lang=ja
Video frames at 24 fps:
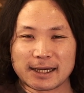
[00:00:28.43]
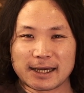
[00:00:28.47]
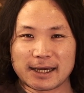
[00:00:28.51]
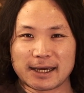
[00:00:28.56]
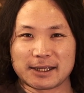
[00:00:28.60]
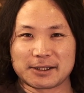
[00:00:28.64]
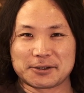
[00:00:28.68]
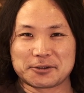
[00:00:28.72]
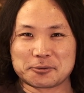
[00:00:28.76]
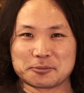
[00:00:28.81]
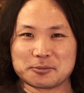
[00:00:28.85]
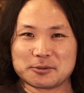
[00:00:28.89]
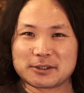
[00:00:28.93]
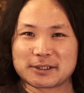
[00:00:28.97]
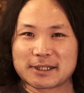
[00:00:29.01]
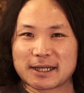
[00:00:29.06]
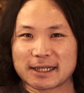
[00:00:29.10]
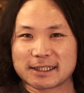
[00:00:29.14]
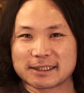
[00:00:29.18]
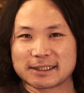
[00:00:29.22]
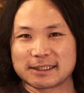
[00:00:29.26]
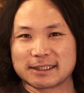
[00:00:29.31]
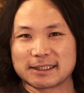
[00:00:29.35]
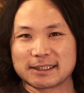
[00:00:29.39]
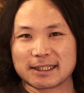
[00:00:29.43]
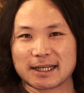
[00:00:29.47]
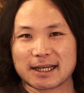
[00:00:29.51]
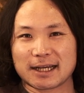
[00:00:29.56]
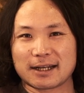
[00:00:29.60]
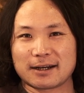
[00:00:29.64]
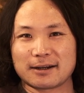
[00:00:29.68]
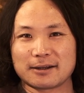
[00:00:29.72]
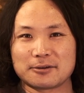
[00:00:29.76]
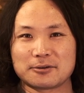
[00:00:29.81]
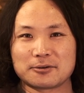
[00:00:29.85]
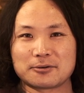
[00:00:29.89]
えっと昔
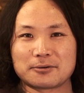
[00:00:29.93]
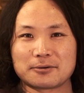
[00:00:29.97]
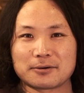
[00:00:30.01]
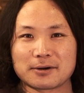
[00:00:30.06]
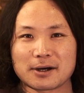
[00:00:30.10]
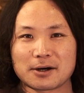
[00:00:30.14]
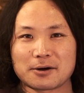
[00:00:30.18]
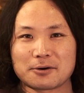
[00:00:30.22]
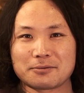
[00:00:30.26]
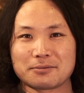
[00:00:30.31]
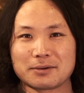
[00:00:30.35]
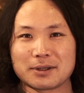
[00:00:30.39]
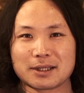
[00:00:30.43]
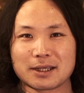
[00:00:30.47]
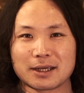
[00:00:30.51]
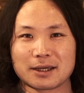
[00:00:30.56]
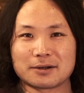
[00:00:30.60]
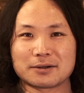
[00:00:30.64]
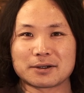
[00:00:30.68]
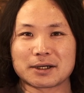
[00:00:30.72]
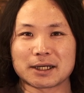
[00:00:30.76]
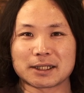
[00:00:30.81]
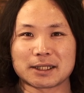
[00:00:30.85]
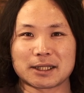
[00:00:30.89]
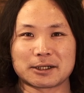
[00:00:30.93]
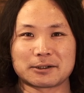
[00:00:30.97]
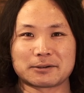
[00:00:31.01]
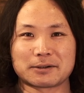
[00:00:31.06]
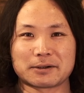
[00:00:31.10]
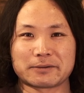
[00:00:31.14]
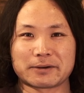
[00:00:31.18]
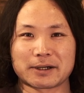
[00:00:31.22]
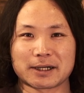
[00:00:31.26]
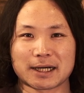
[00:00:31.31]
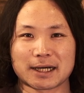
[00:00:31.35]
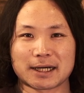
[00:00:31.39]
から動画を見ている方
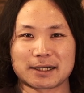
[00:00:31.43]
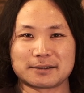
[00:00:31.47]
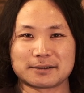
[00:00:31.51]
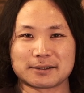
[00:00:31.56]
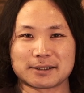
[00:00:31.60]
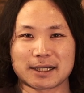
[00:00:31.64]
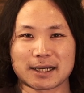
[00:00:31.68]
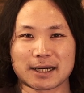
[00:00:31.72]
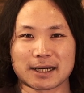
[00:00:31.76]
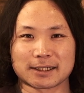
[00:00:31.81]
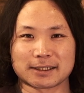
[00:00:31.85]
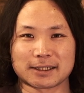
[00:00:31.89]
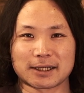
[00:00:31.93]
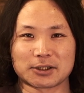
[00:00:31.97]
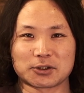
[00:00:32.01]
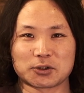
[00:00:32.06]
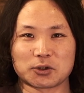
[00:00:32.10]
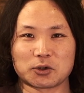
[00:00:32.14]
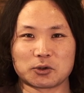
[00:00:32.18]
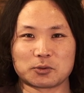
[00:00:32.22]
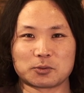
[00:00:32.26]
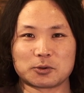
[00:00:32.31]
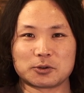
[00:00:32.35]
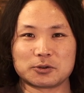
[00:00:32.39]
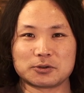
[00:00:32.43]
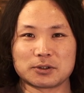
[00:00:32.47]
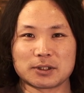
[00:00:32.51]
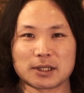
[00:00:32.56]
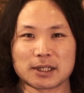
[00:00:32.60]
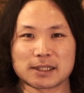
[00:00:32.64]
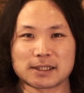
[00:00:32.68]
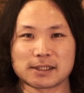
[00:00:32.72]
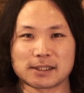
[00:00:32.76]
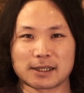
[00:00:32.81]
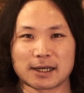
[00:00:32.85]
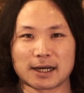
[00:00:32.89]
はわかるかなと思うん
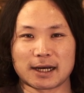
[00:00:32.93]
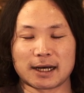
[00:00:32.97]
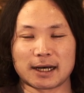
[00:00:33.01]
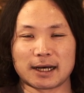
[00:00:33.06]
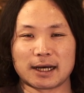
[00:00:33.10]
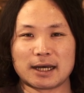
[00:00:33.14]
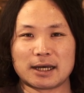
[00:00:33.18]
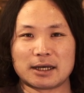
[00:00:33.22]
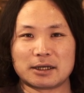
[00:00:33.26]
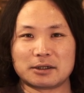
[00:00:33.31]
ですが、